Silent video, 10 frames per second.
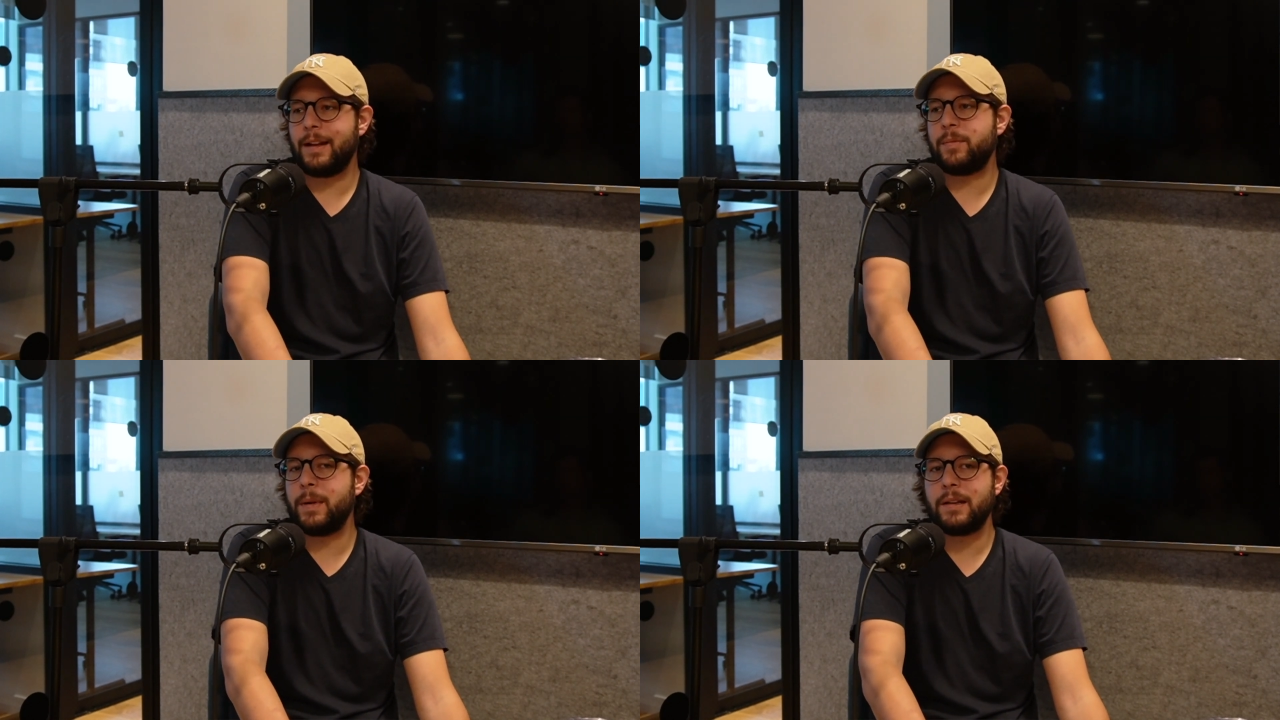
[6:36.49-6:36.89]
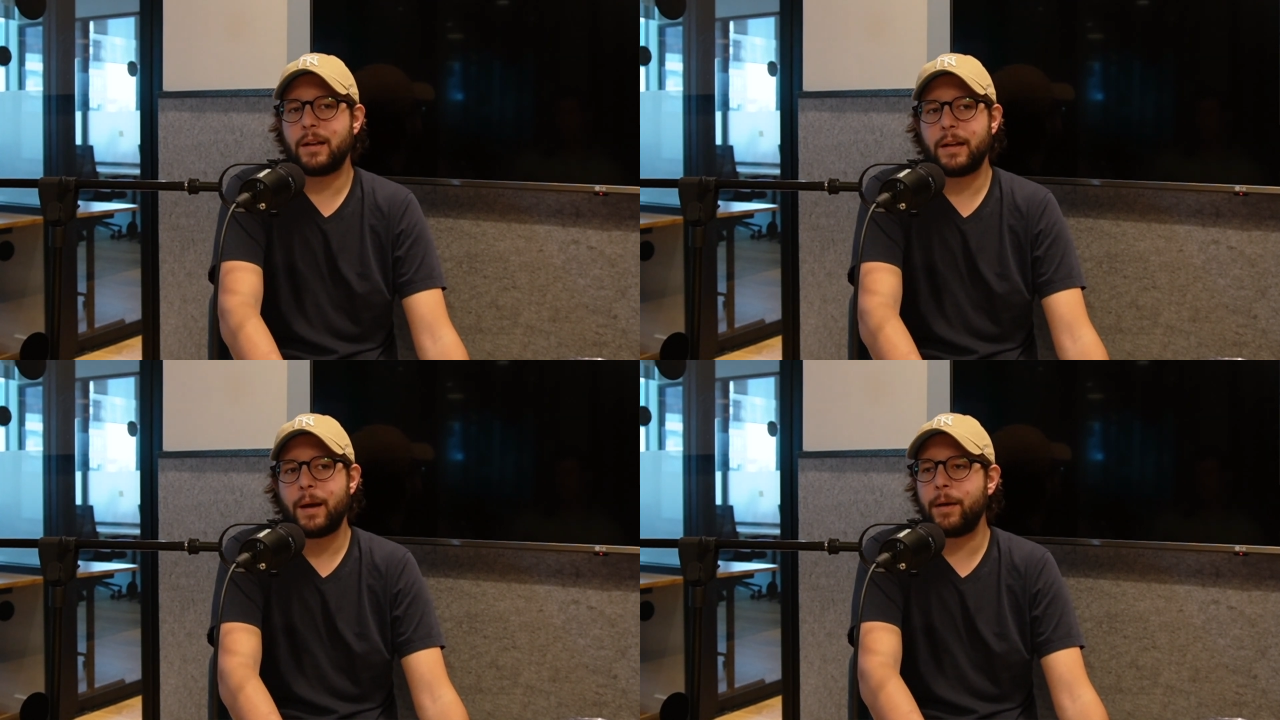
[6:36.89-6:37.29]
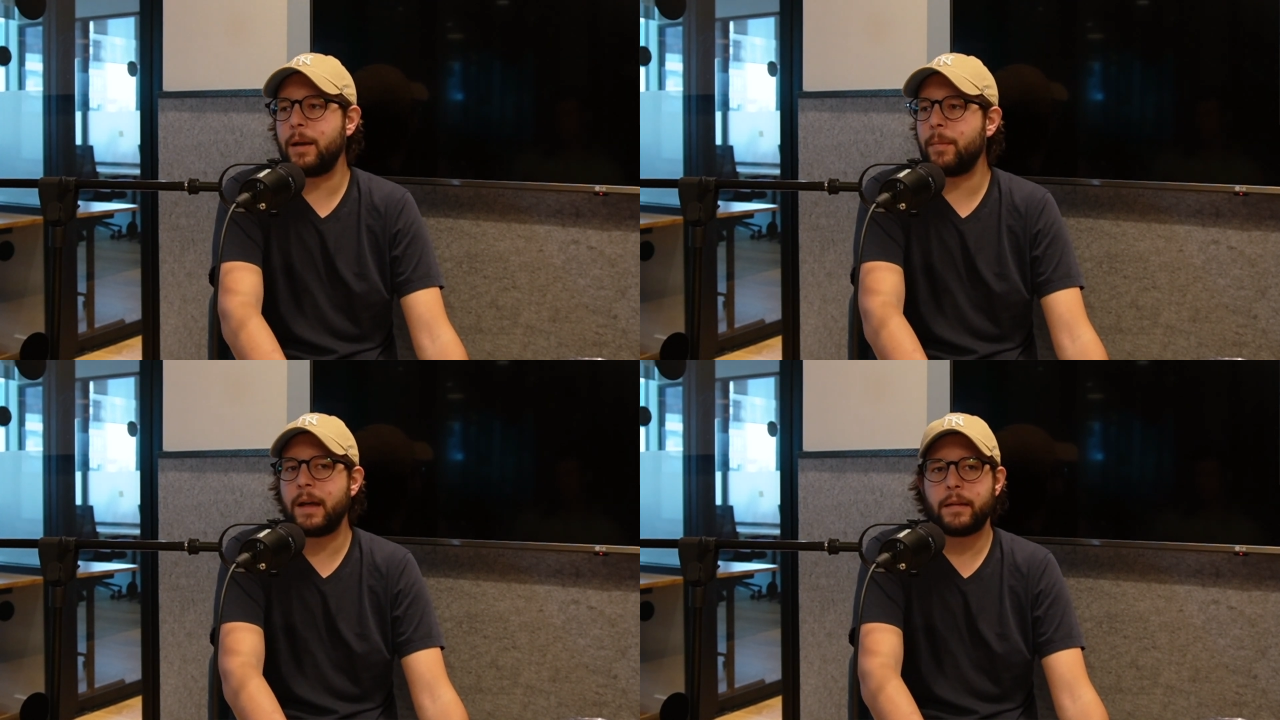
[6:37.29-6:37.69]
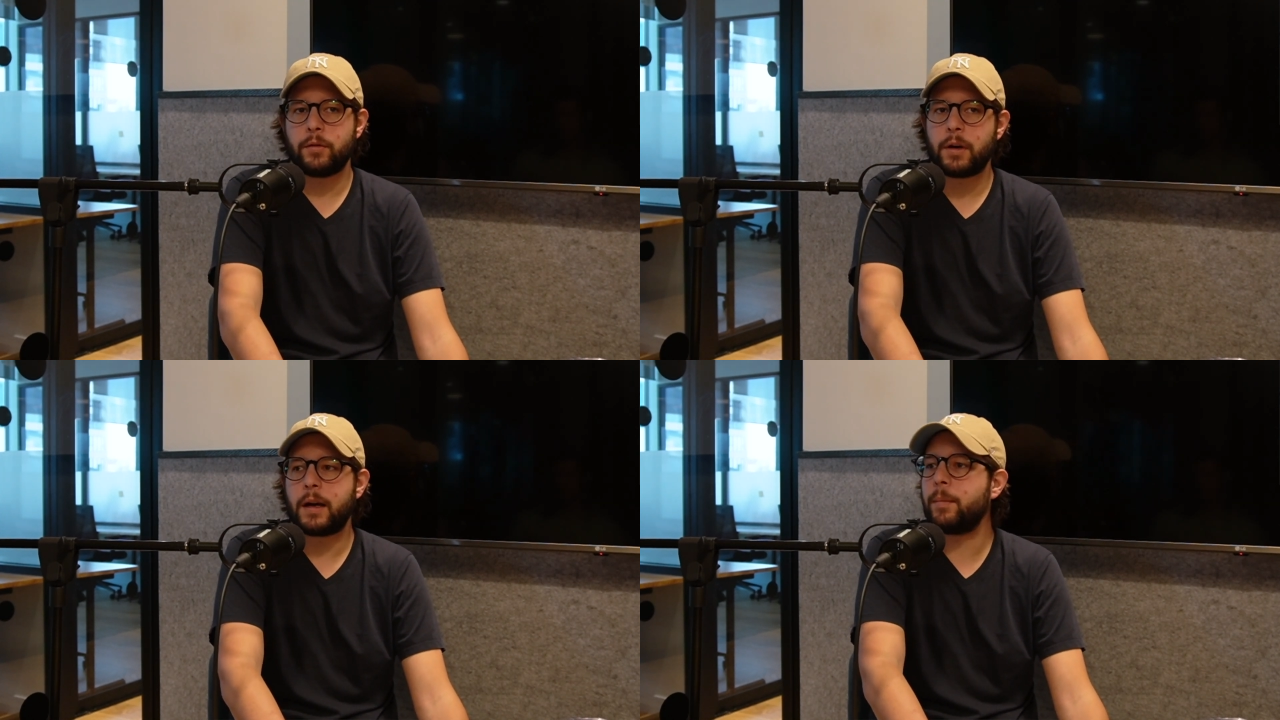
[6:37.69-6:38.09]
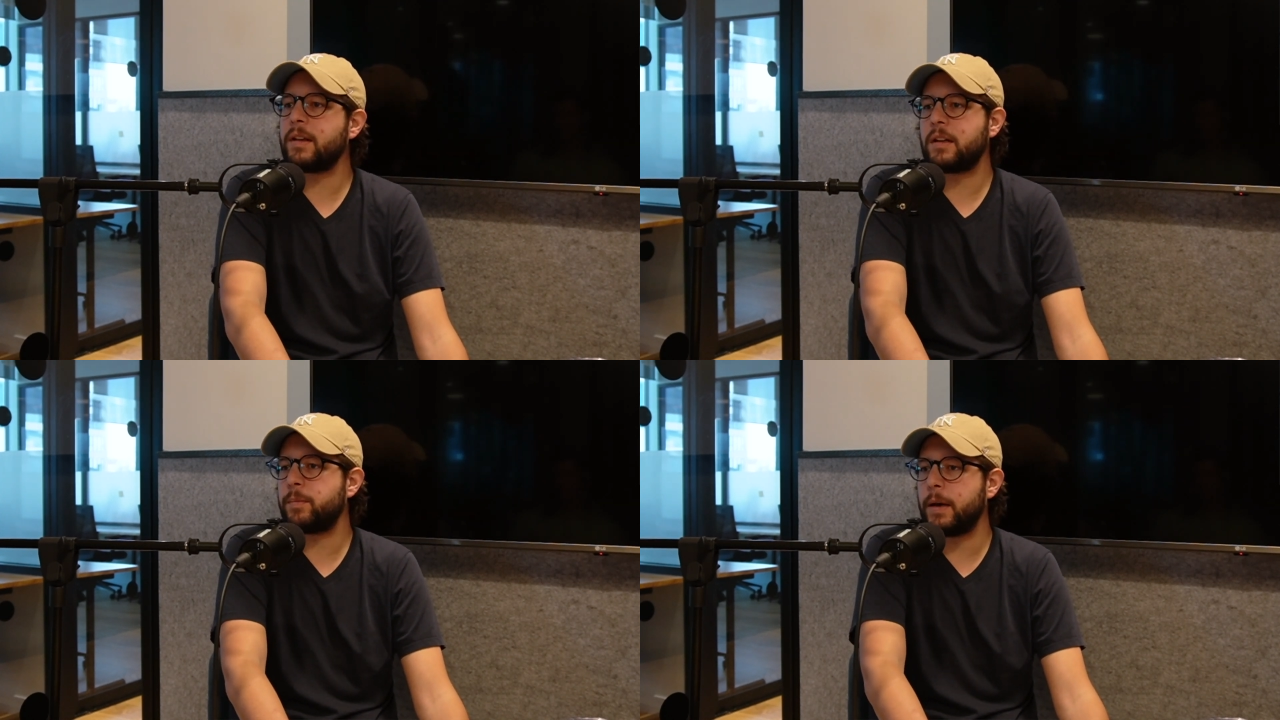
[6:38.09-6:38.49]
Experiencia ya vale madre. O sea, ¿qué
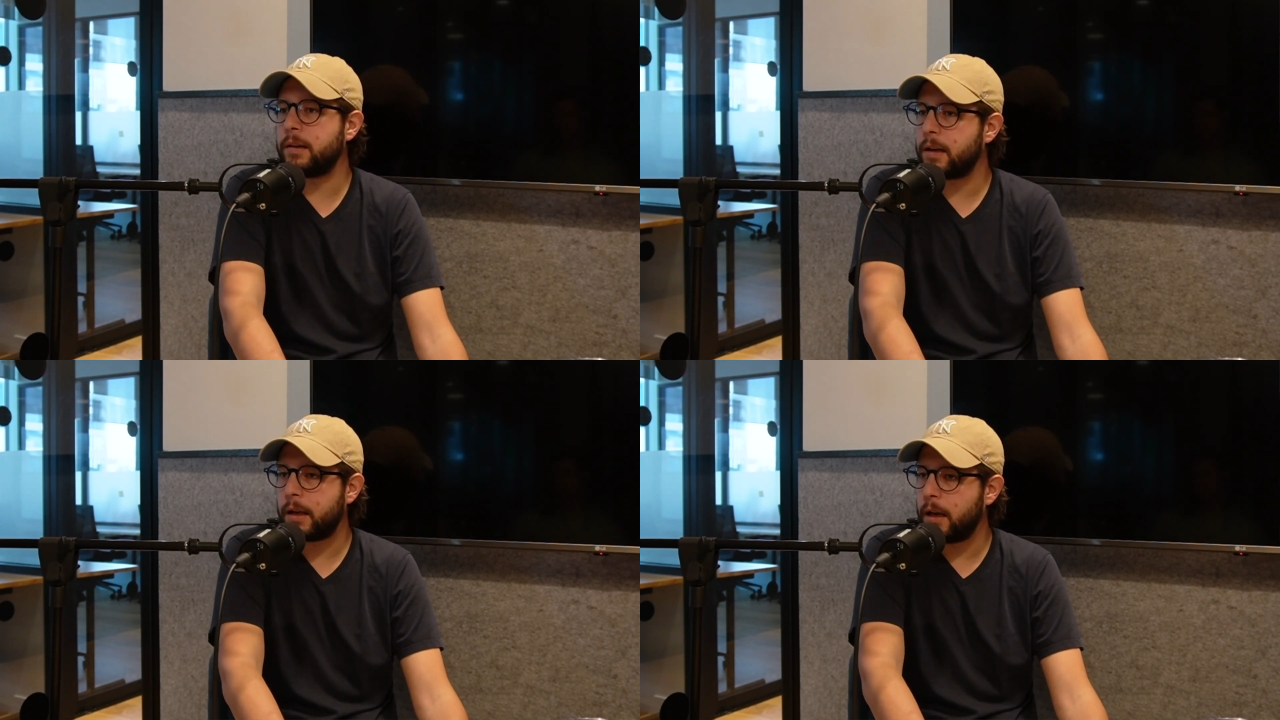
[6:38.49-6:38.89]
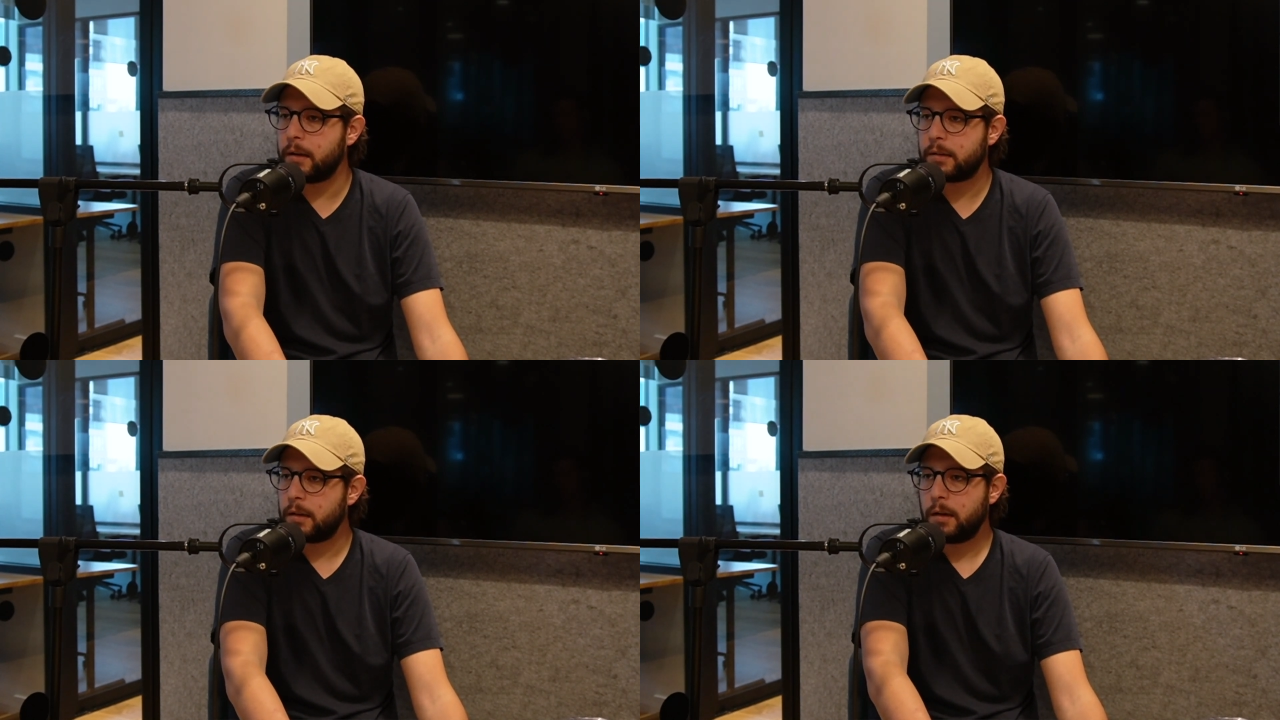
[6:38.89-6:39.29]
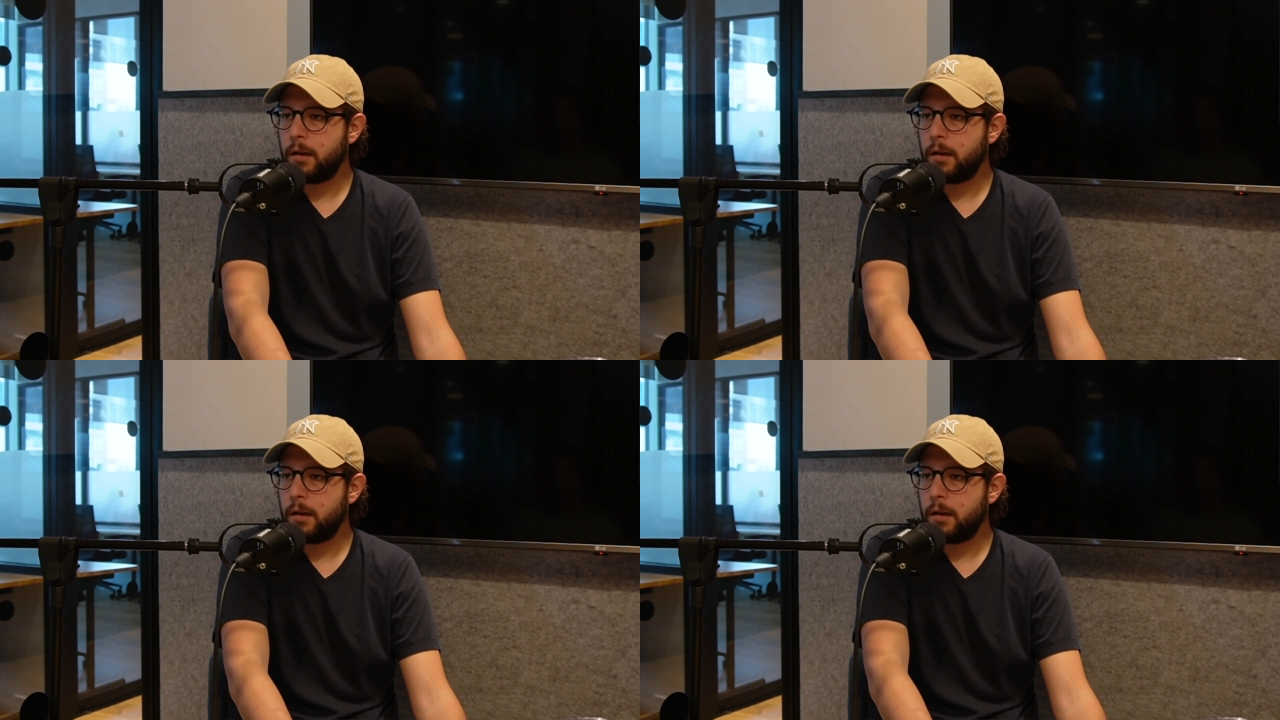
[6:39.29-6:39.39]
más experiencia quieres?